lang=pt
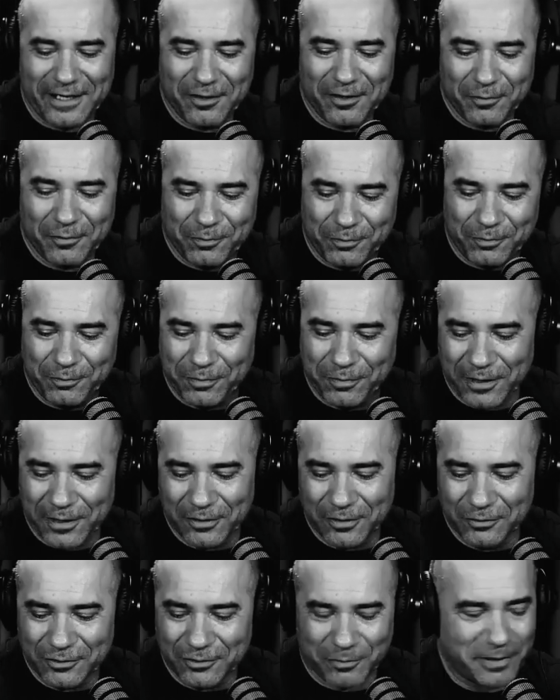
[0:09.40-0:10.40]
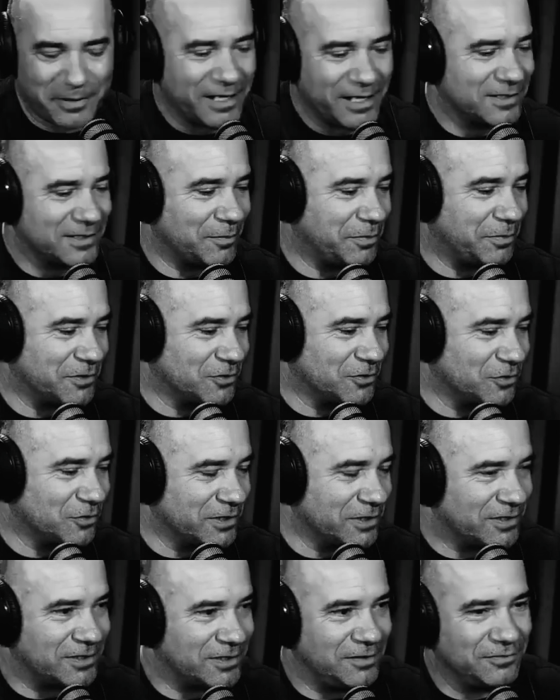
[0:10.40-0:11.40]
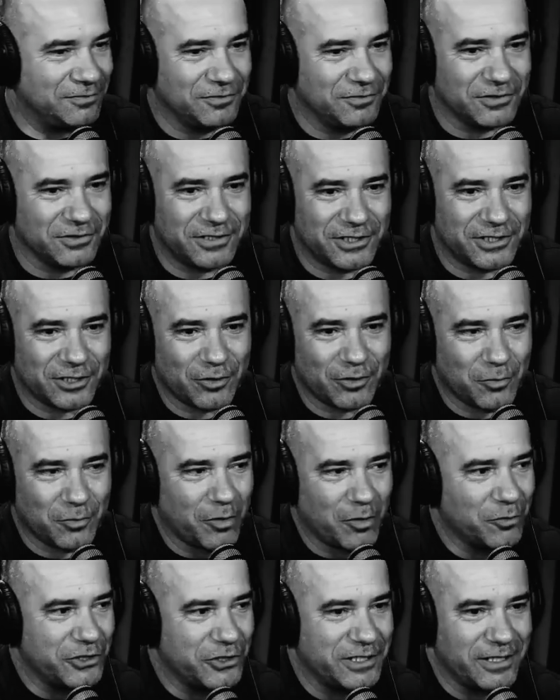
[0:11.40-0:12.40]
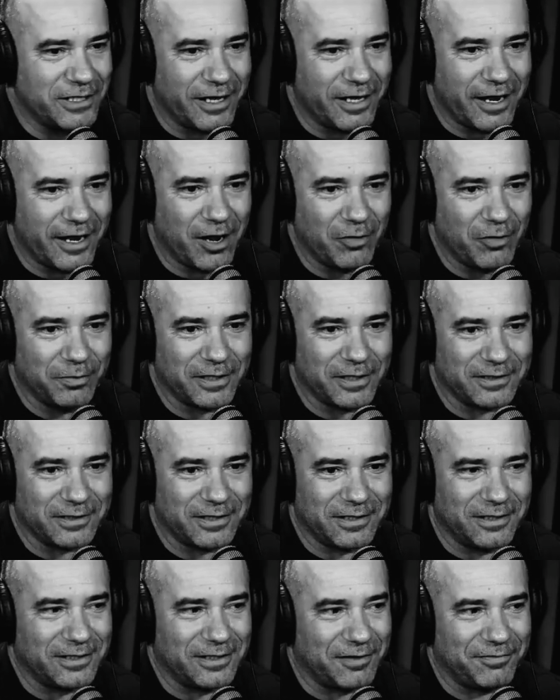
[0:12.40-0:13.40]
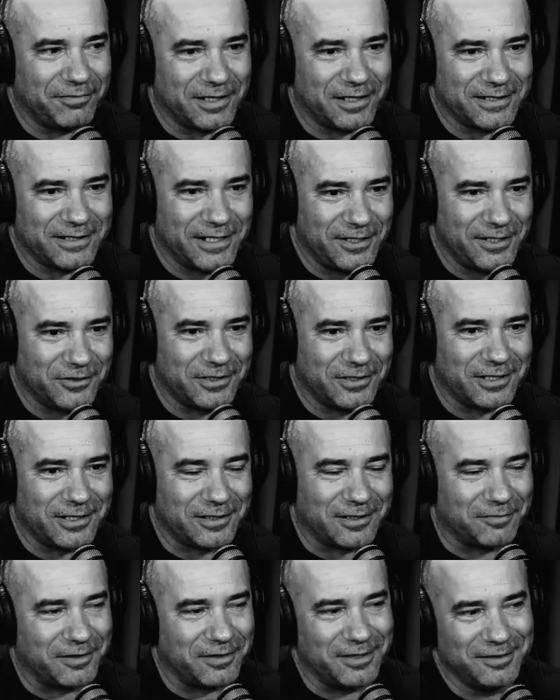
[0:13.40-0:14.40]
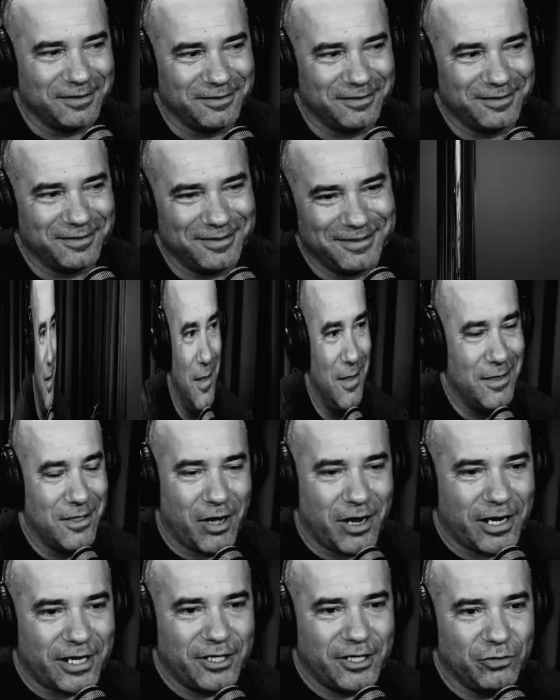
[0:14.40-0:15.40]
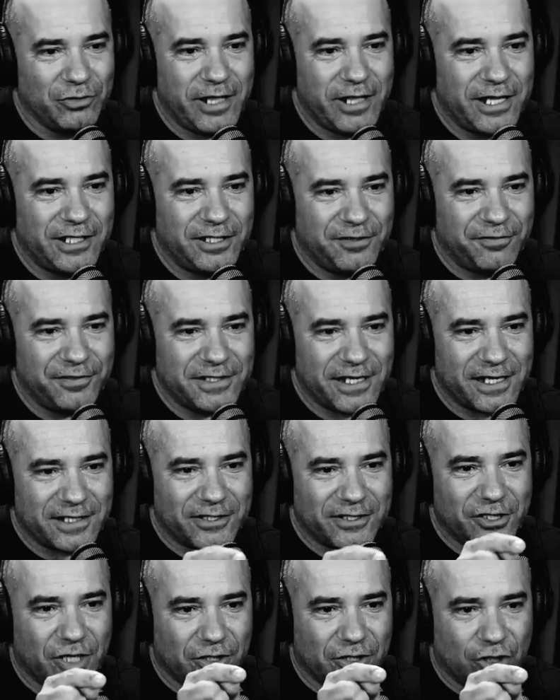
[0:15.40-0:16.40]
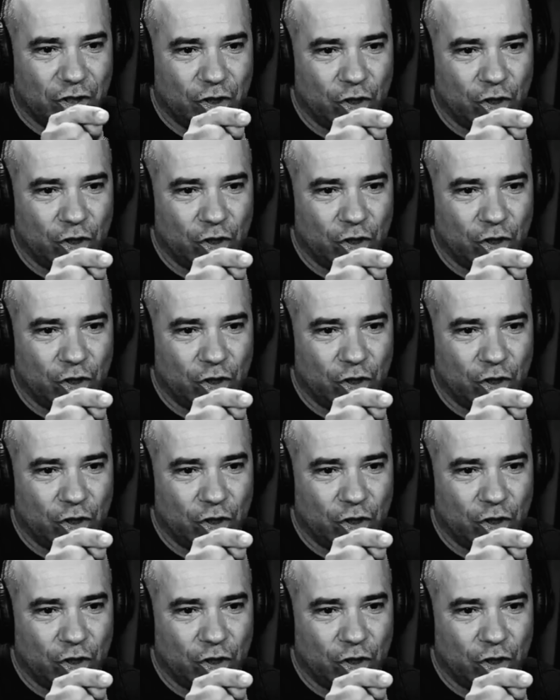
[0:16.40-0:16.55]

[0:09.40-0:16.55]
eu pergunto para essa pessoa assim, você já tomou uma mordida real para tentar fazer isso que você tá falando? É. Na hora é. que o dente fizer assim, ó,